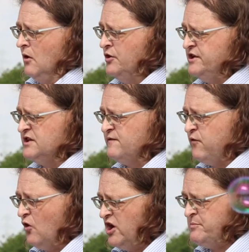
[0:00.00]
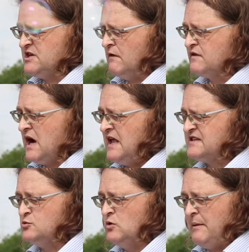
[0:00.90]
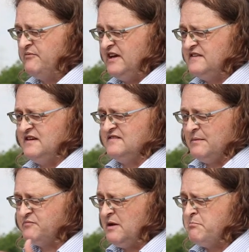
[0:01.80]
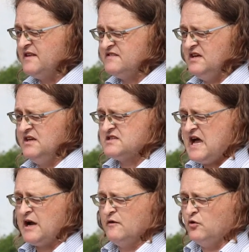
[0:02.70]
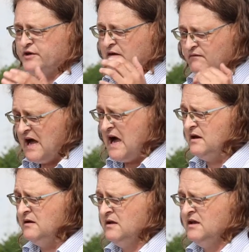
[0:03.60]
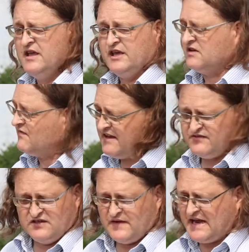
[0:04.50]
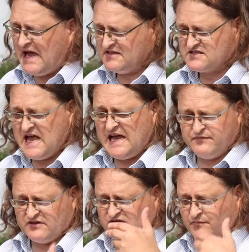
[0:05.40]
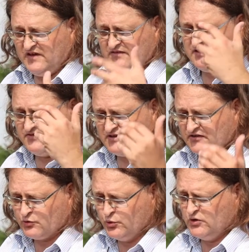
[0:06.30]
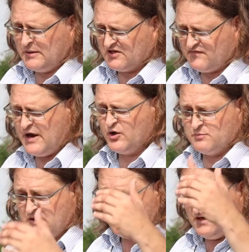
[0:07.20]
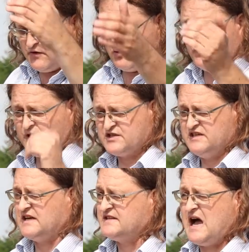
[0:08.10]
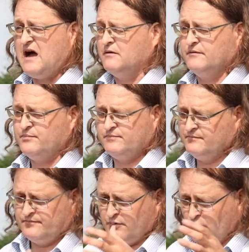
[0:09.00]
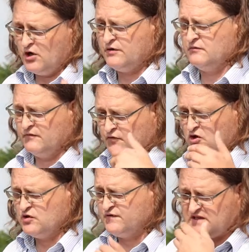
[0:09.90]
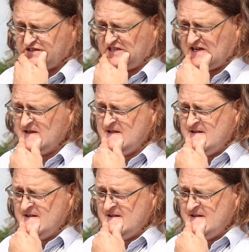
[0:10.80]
Und ich freue mich auf Karlsruhe am 16. September, zehn Tage vor der Wahl. Ich weiß nicht, wer da alles sein wird. Es Im Wesentlichen sind das Grüne, aber es waren noch immer EVU-Vertreter da und Behörden und Forschungsvertreter.